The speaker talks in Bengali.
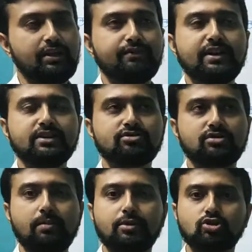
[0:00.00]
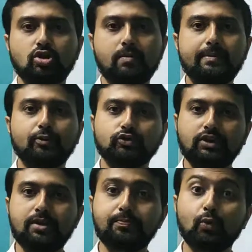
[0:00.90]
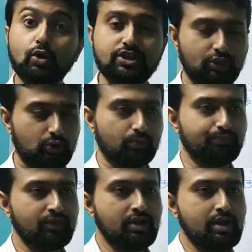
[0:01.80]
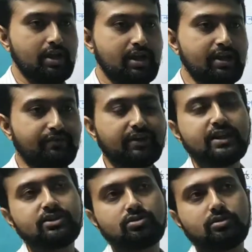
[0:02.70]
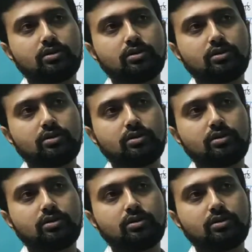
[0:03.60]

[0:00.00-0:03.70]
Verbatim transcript: এভারেস্ট নামটার সঙ্গে আমরা প্রত্যেকে পরিচিত এভারেস্ট